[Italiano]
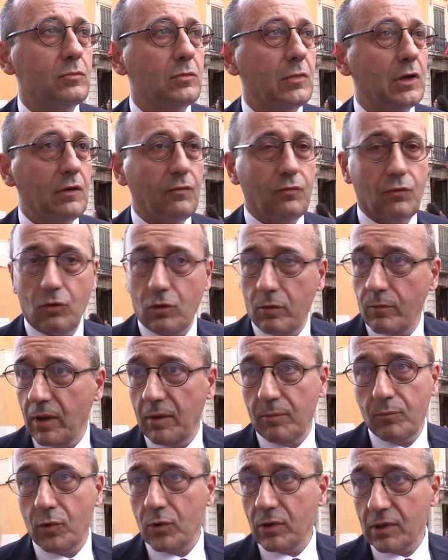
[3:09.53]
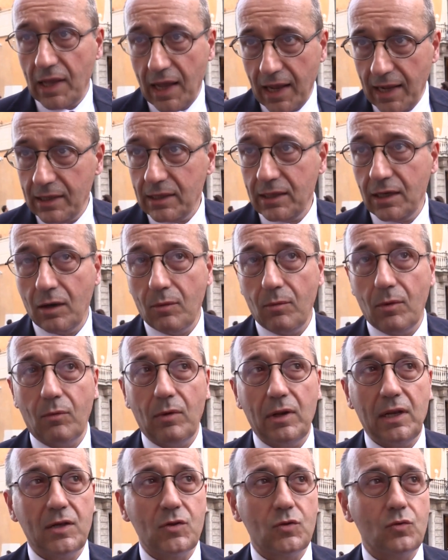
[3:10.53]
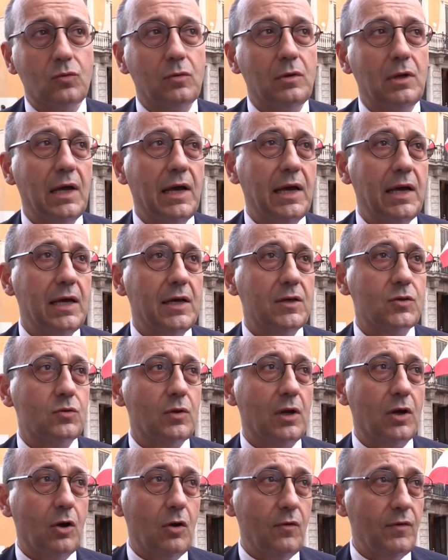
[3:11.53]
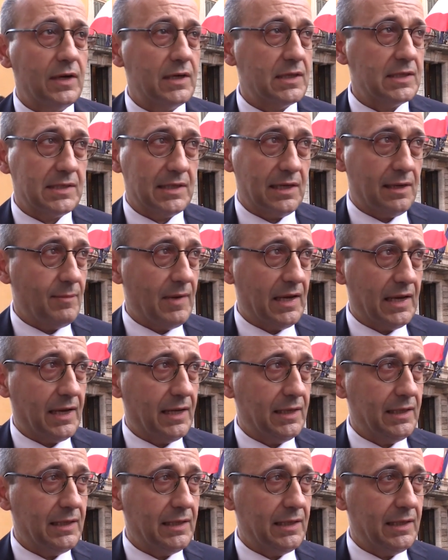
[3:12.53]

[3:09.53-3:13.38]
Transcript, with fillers: riforme importanti come quella sulla, sulla governance della Banca